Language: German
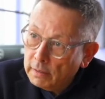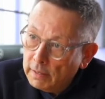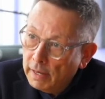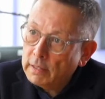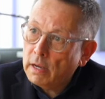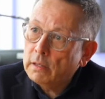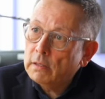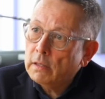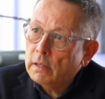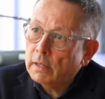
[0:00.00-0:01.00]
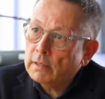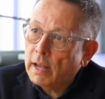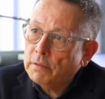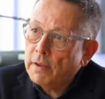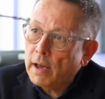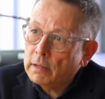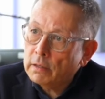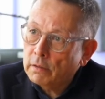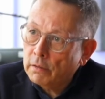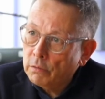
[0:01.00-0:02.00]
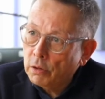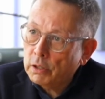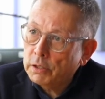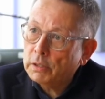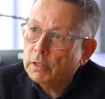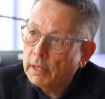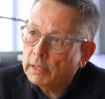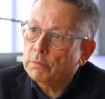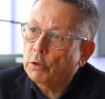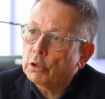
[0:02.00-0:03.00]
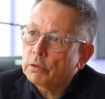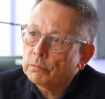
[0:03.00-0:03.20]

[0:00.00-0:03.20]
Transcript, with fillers: Tätern das Handwerk wirklich gelegt wird.